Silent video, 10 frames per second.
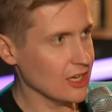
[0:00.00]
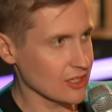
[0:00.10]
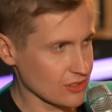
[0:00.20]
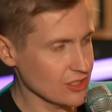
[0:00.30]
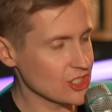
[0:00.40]

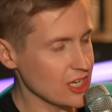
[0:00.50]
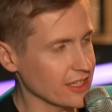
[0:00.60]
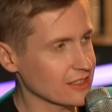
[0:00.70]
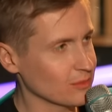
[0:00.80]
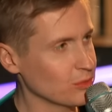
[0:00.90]
Ja, nicht
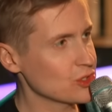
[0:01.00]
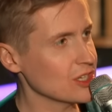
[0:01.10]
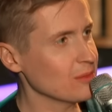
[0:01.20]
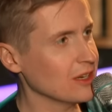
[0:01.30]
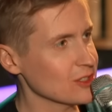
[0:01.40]
schlecht. Die
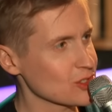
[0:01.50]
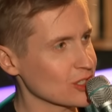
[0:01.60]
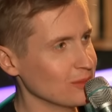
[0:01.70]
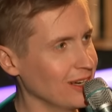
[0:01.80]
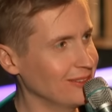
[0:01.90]
Buchstaben kannst du
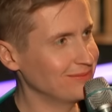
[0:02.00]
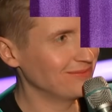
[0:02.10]
schon mal.